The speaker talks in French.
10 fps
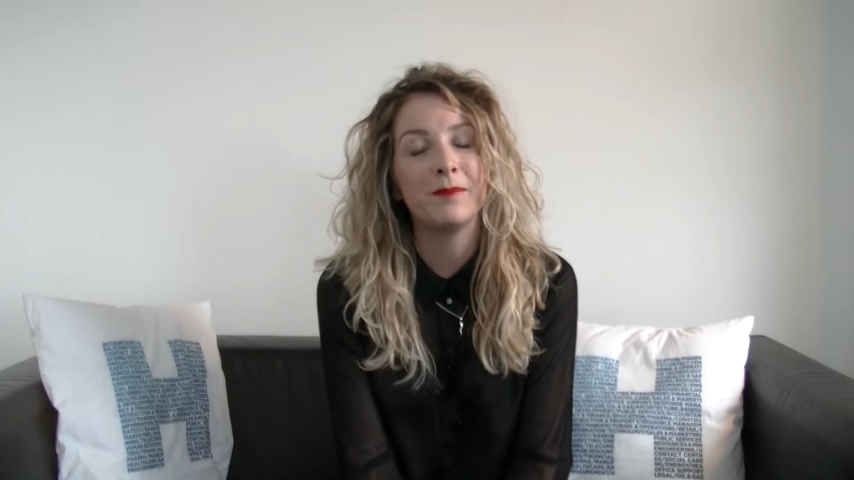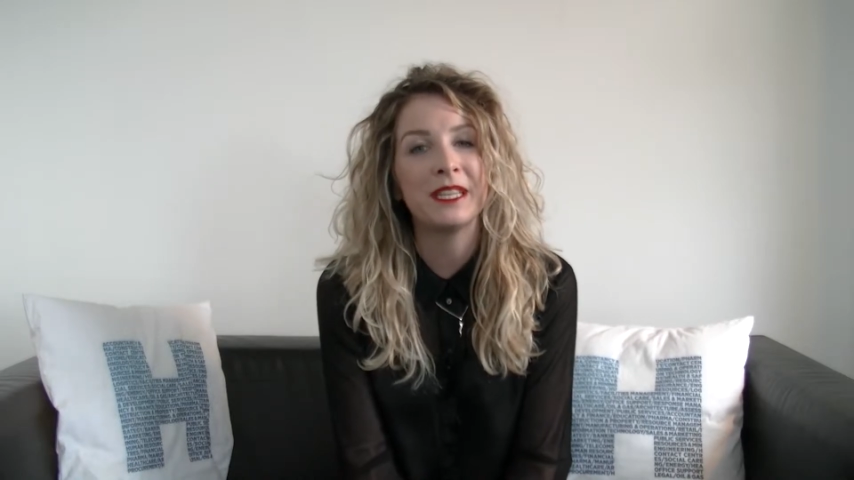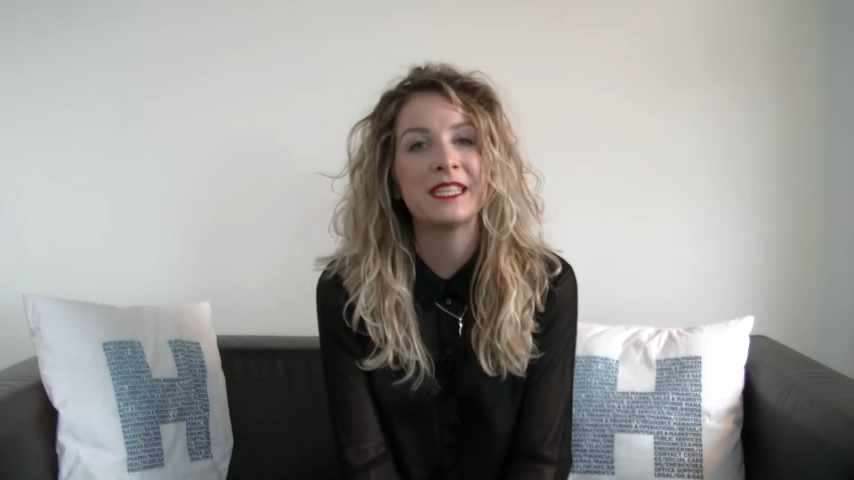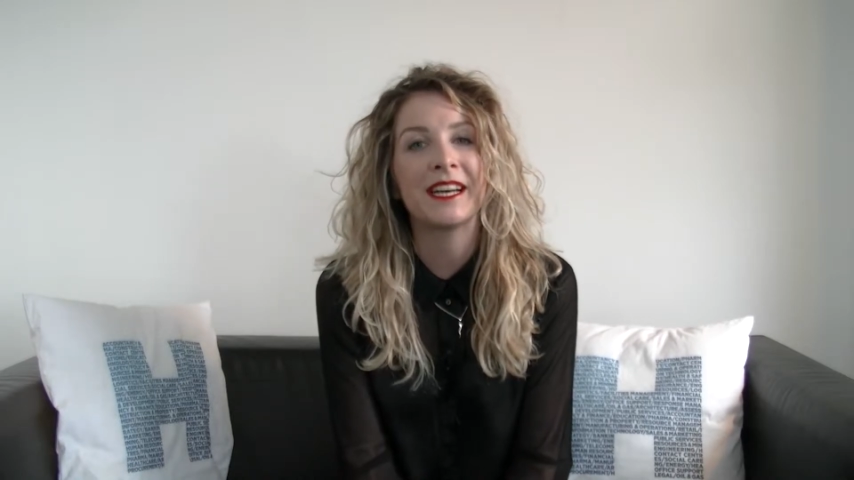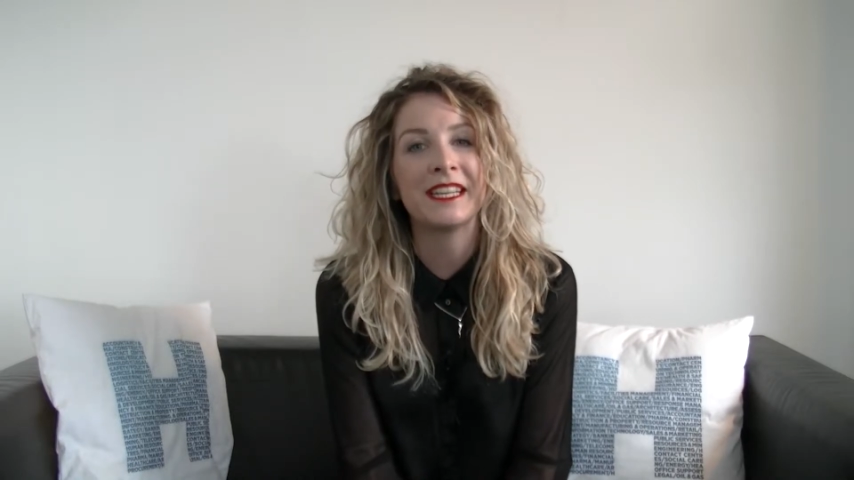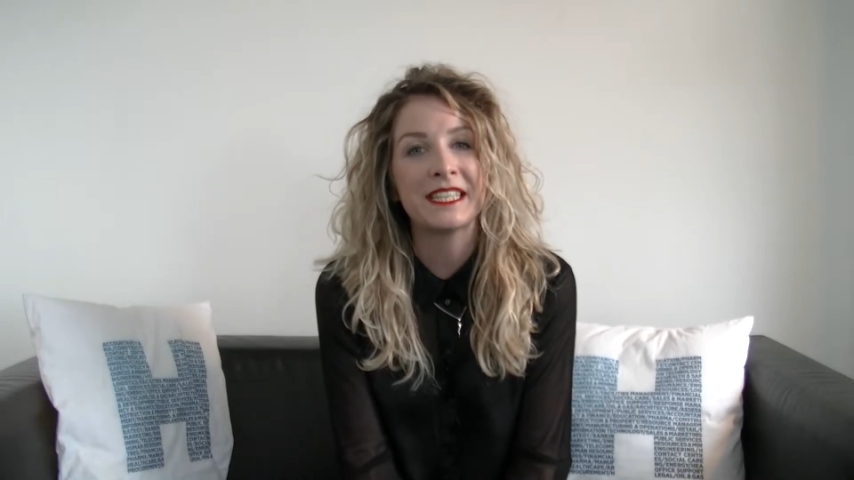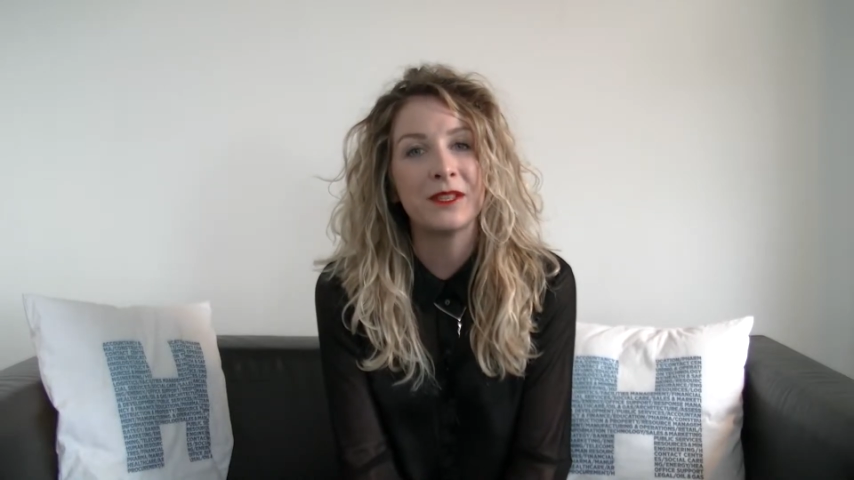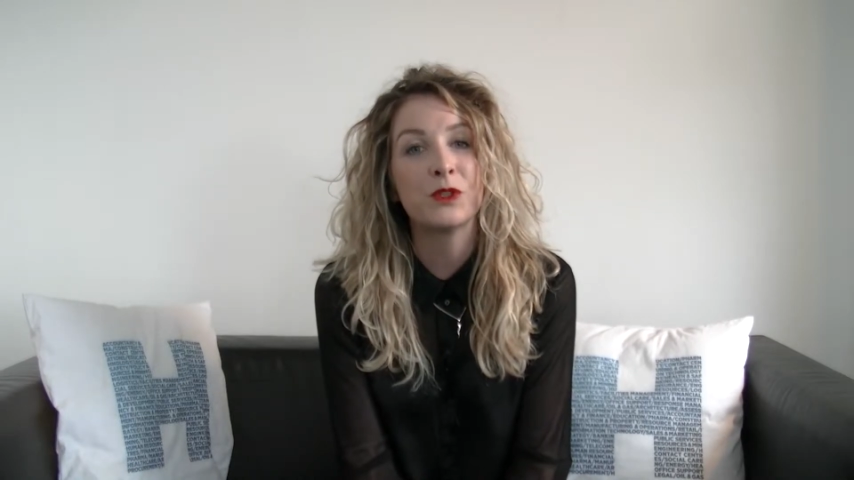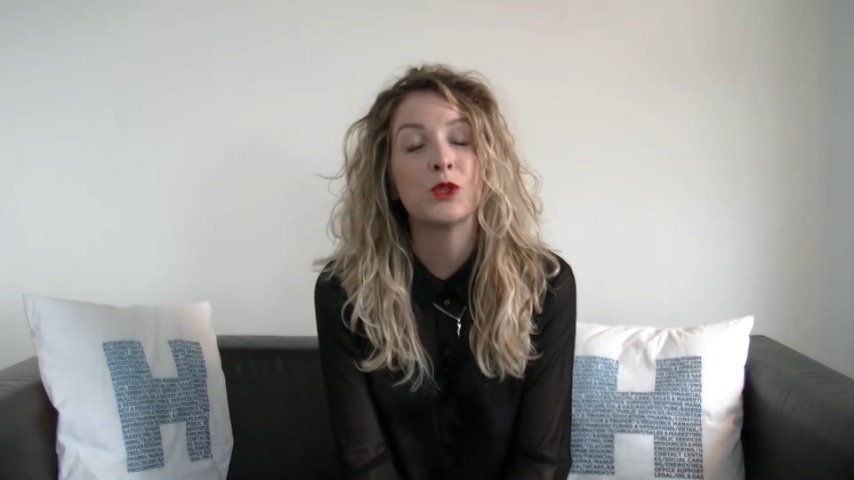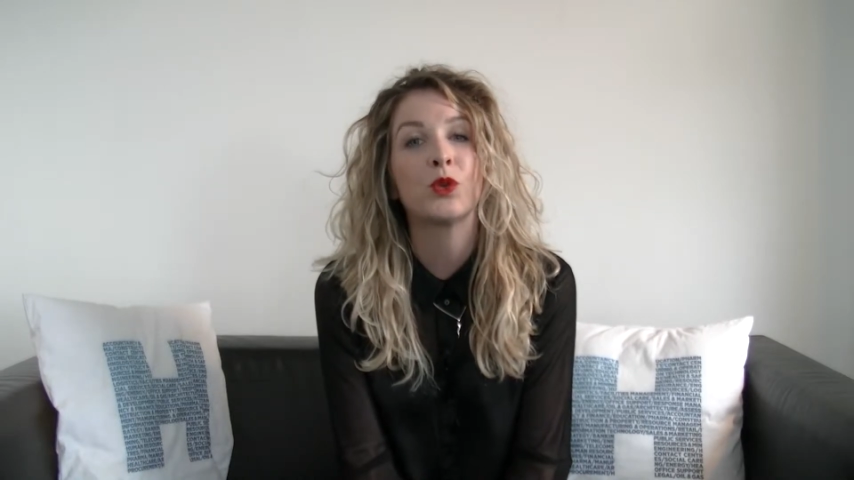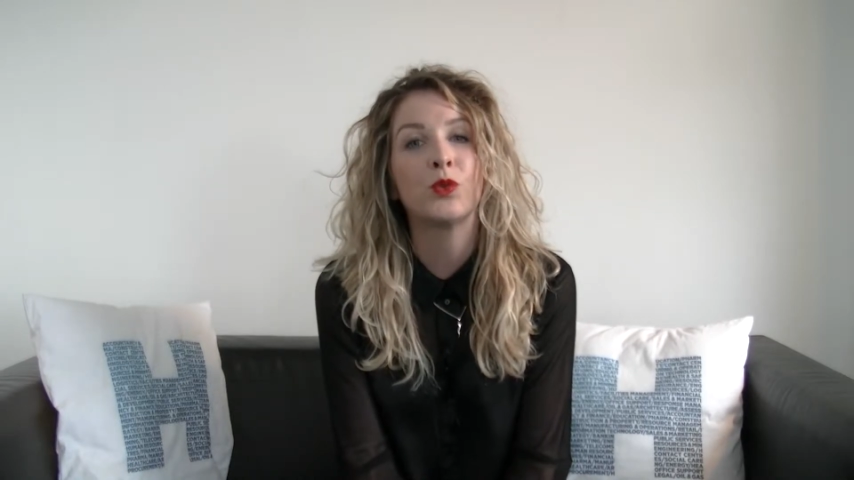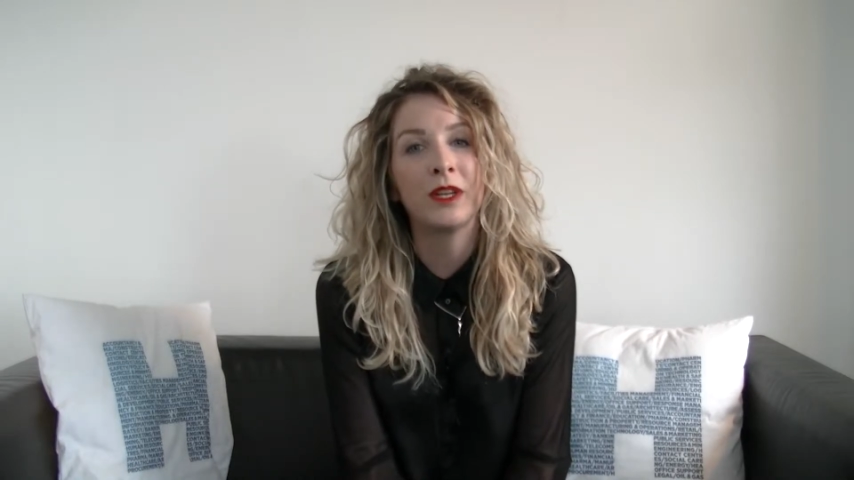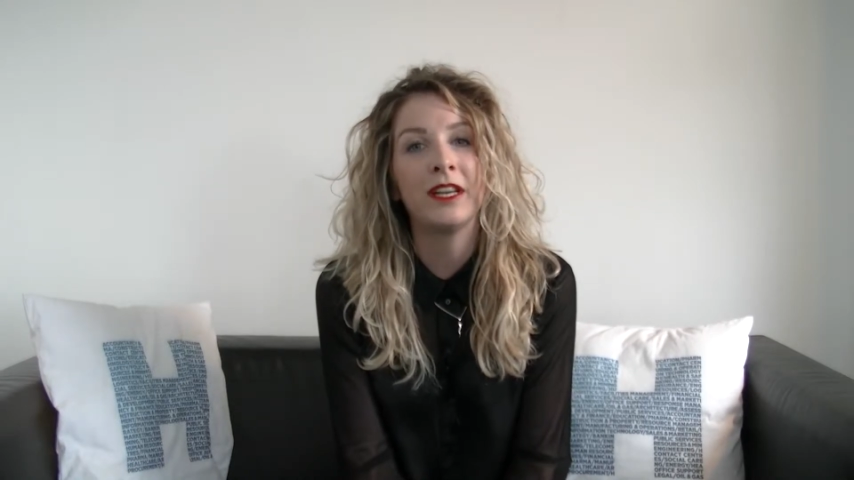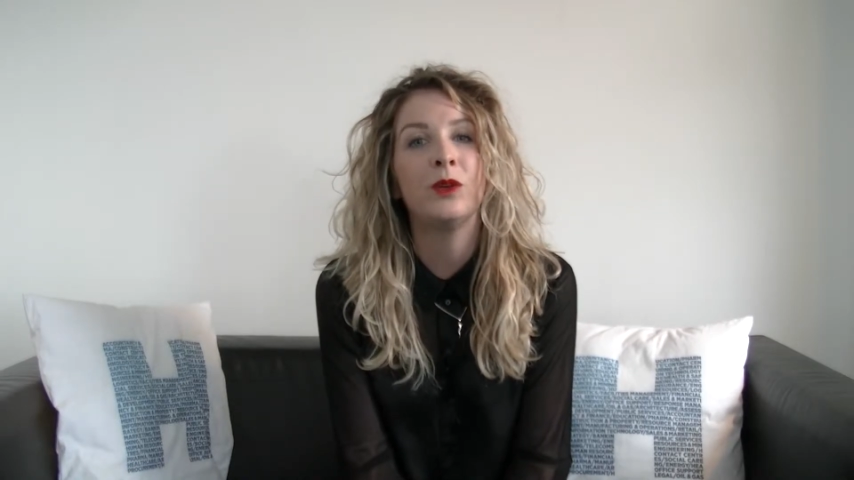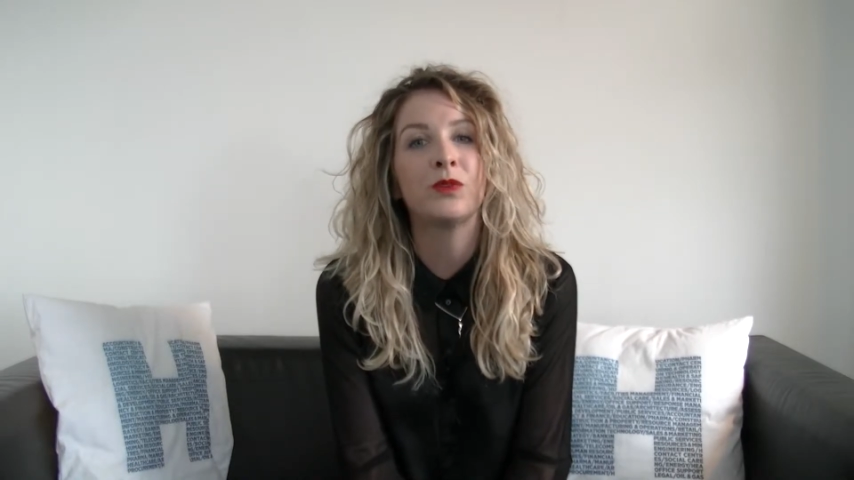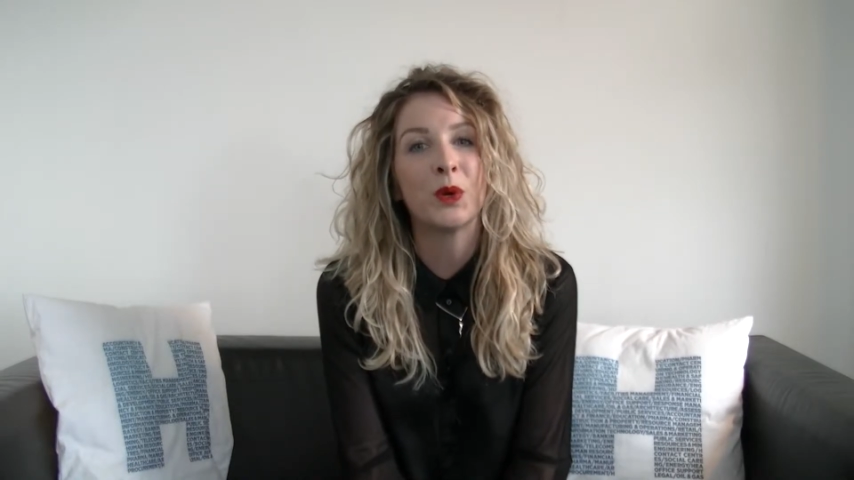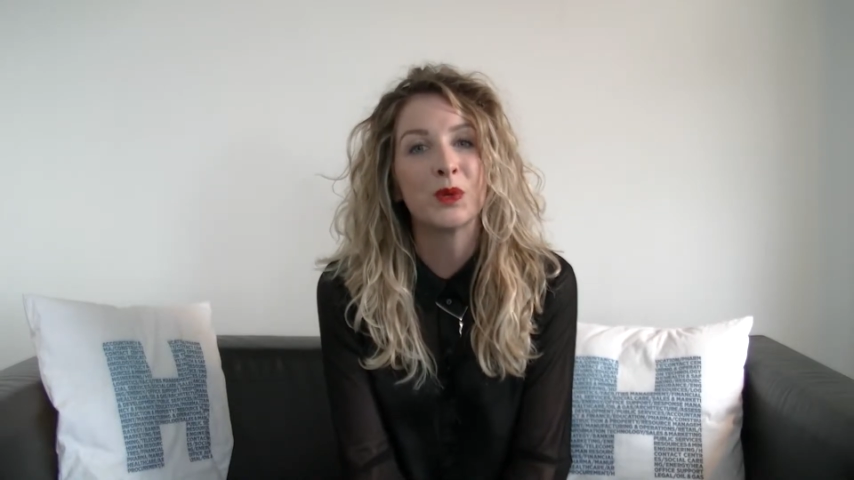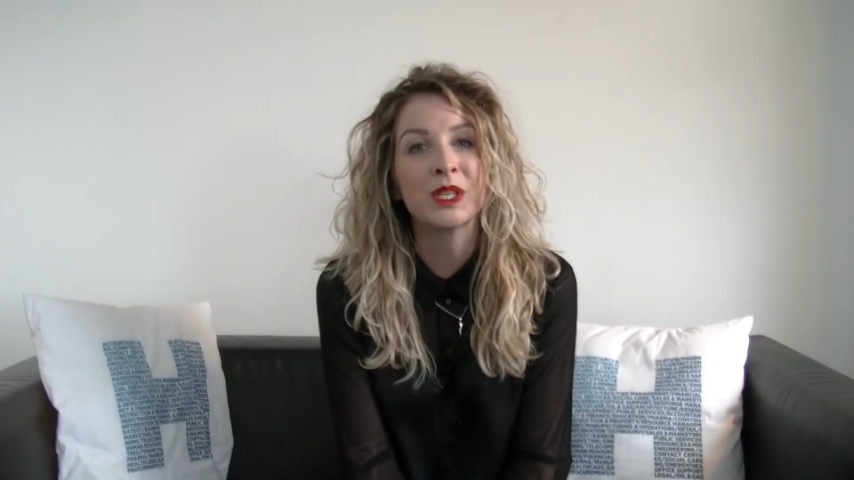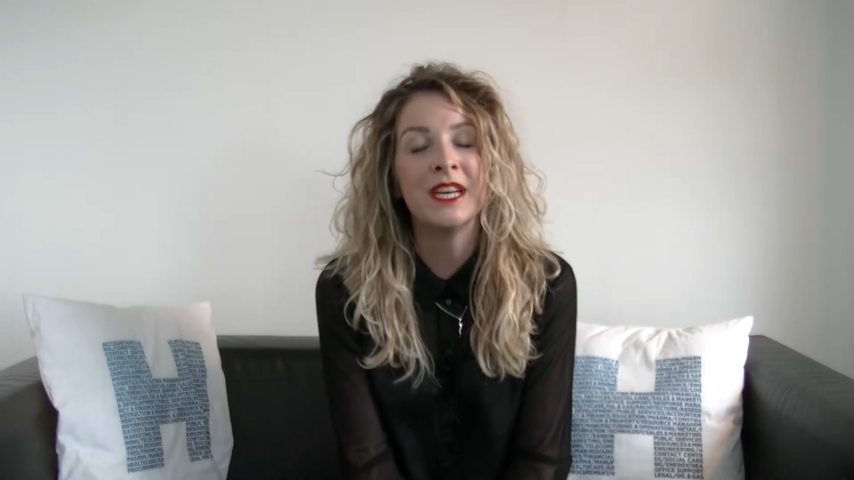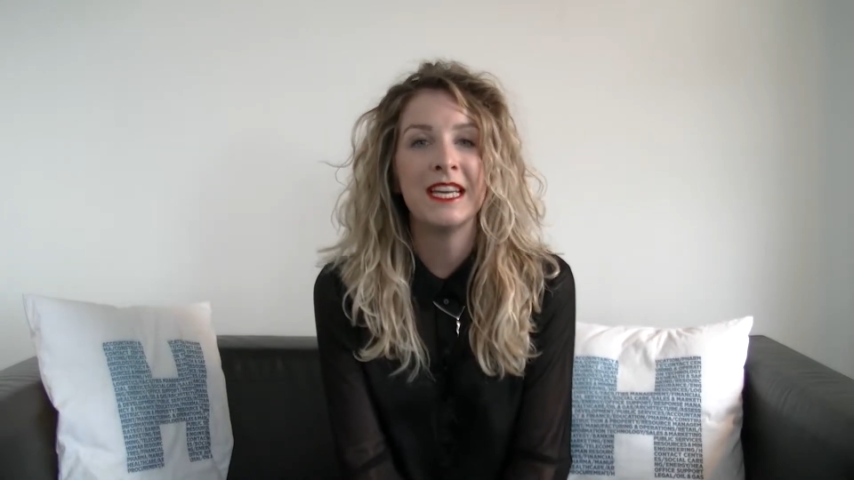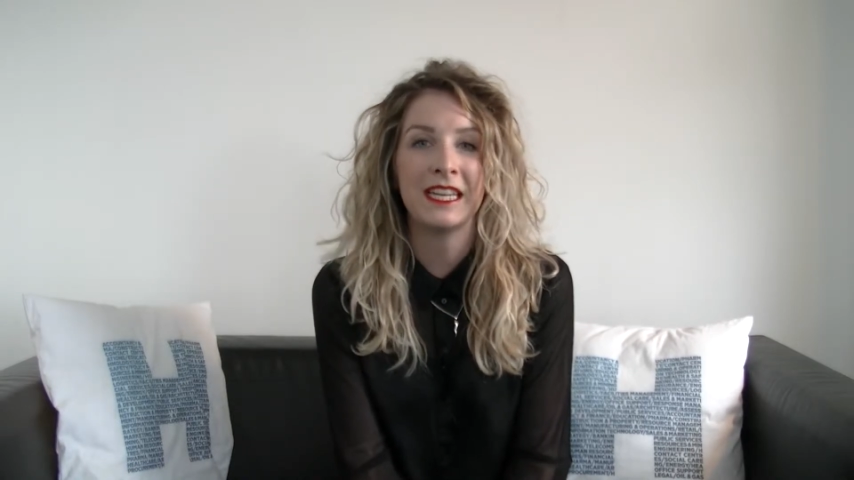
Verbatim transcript: administratifs sur toute l'île de France